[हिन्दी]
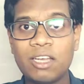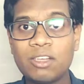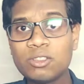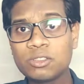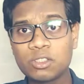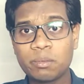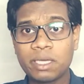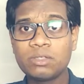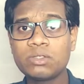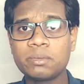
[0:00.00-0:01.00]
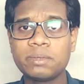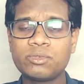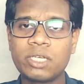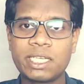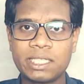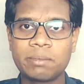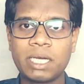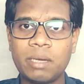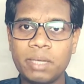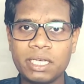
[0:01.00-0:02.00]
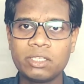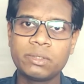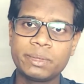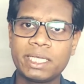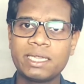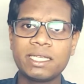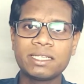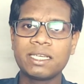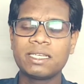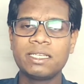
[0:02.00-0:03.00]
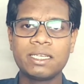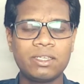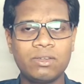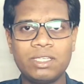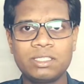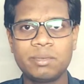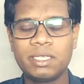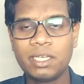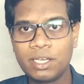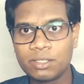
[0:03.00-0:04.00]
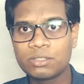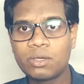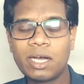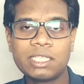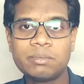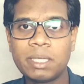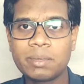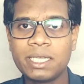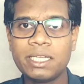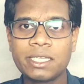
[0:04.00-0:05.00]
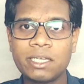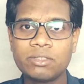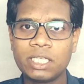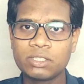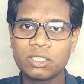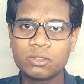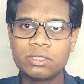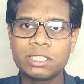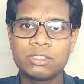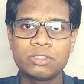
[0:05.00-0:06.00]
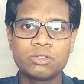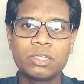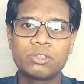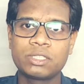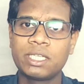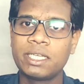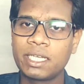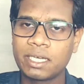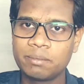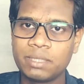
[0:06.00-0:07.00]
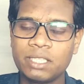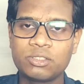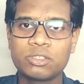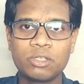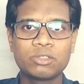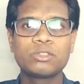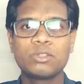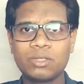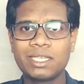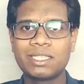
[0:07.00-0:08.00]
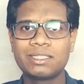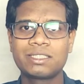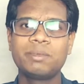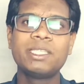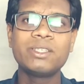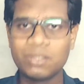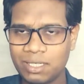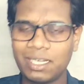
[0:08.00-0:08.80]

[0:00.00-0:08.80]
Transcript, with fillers: तो दोस्तों मैं हूं शुभम स्वागत है आपका हमारे YouTube चैनल द टेक्निकल नॉलेज में दोस्तों आज मैं आपके लिए लेके आऊँ देश और दुनिया से जुड़ी कुछ नई टेक अपडेट्स चलो शुरू करते हैं आज के वीडियो